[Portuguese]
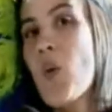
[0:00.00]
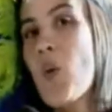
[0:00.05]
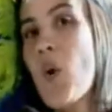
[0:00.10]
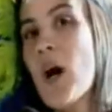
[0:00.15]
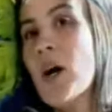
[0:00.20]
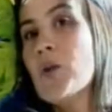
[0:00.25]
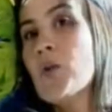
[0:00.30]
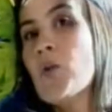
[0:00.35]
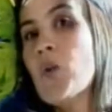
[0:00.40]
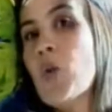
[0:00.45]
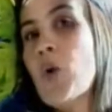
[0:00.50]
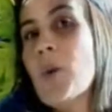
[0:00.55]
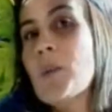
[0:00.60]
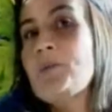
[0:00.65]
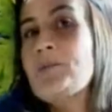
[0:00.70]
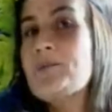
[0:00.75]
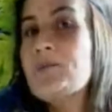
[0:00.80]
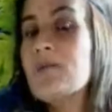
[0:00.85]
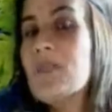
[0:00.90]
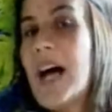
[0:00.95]
quando
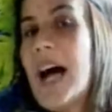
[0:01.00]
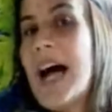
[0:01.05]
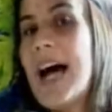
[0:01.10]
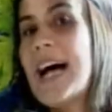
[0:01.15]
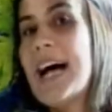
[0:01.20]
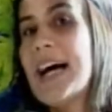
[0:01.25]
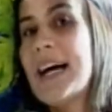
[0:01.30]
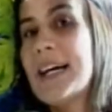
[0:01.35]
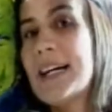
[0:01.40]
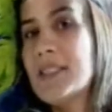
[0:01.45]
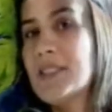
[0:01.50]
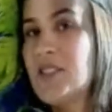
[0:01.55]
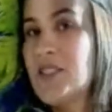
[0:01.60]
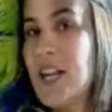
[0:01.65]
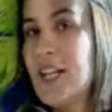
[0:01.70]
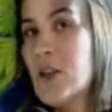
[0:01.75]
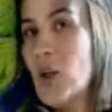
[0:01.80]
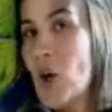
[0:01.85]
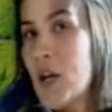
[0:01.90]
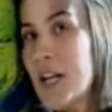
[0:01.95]
a
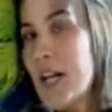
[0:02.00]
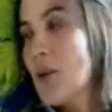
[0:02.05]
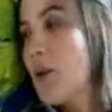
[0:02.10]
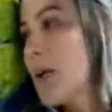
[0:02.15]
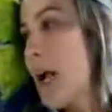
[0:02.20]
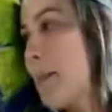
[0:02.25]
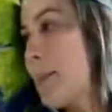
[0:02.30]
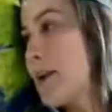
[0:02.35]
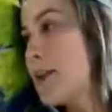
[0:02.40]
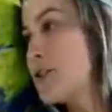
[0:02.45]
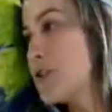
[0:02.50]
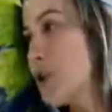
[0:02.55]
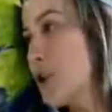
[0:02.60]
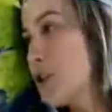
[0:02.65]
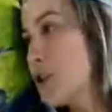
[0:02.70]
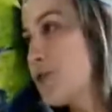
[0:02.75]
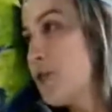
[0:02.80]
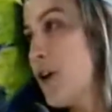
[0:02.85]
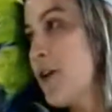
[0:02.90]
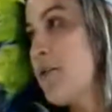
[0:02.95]
diretoria do
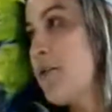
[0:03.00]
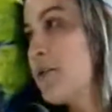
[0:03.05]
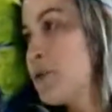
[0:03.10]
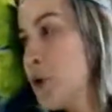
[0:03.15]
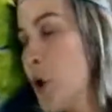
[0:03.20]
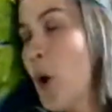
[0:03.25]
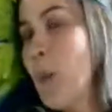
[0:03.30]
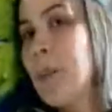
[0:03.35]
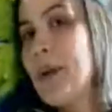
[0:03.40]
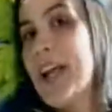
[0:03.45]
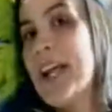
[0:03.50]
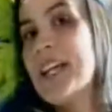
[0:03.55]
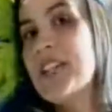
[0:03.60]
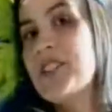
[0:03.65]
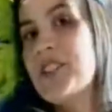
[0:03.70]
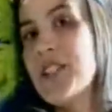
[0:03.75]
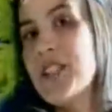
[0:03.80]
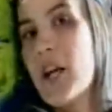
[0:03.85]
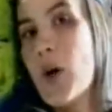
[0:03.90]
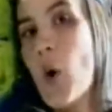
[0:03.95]
Caprichoso foi
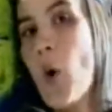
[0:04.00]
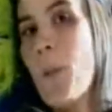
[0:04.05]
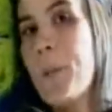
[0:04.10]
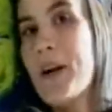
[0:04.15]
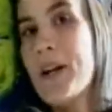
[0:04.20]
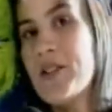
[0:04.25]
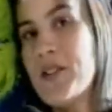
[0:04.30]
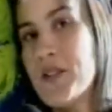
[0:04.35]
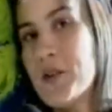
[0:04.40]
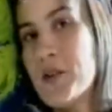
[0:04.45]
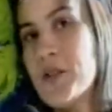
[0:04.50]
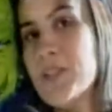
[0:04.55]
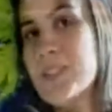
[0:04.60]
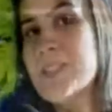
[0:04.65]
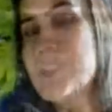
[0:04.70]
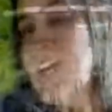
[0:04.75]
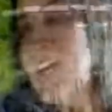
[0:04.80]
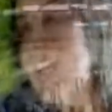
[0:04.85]
surpreendida com um pedido de